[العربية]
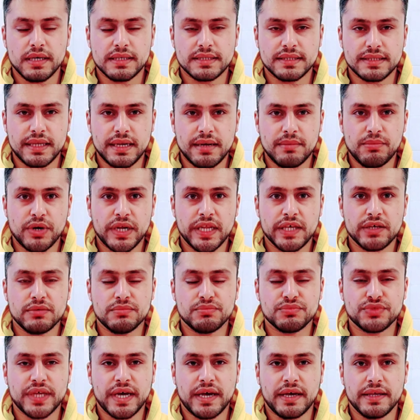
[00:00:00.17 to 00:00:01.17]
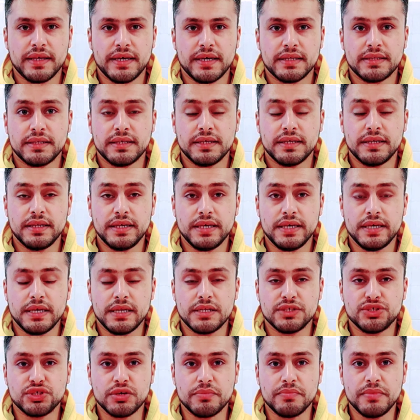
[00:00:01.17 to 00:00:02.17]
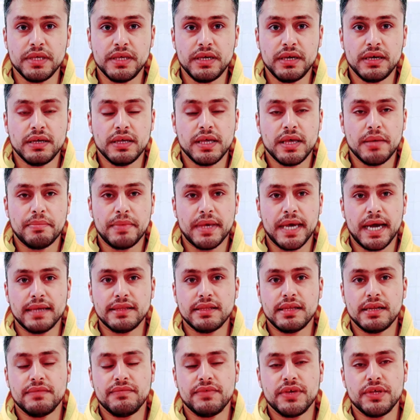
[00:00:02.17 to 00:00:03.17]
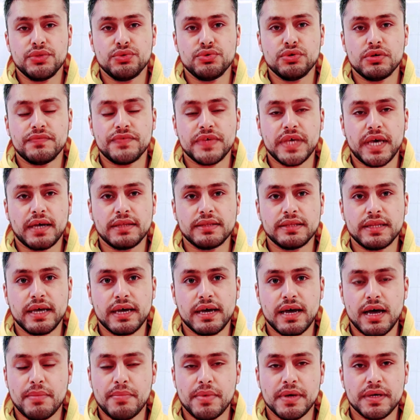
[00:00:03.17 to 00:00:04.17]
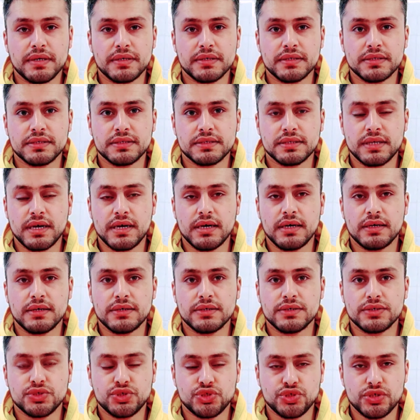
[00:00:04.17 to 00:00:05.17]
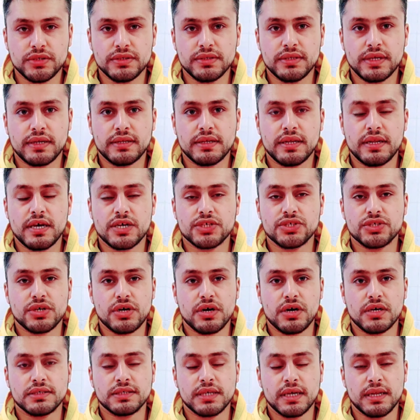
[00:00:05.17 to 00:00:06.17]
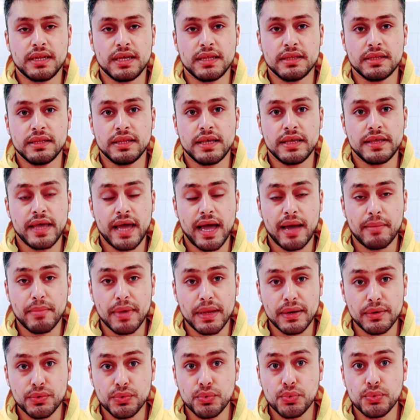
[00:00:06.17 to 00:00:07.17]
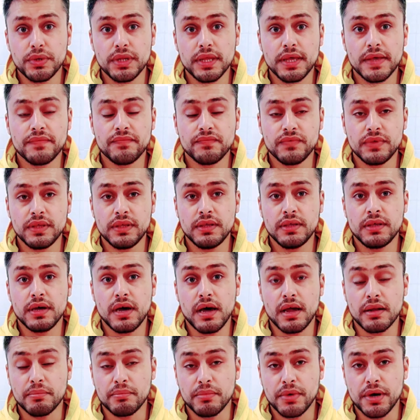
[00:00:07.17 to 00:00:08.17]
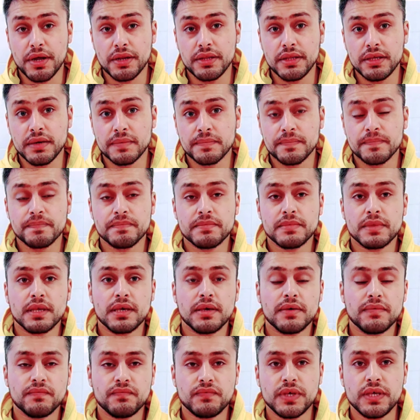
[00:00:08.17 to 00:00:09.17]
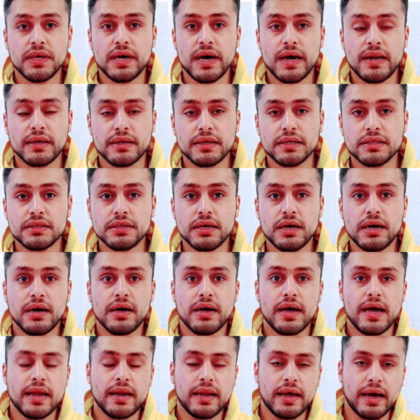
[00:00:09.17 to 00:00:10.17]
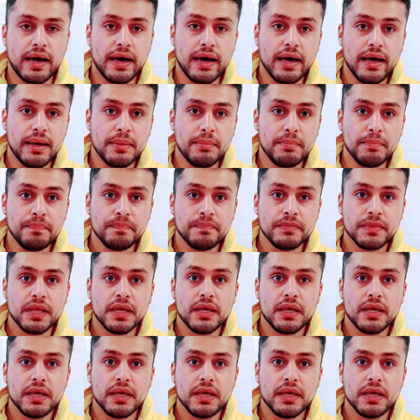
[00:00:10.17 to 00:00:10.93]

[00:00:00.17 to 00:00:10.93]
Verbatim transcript: السلام عليكم تحياتي للجميع بهذا الفيديو في عنا خبر سار جدا للأشخاص الذين يعملون في ألمانيا في القطاع العام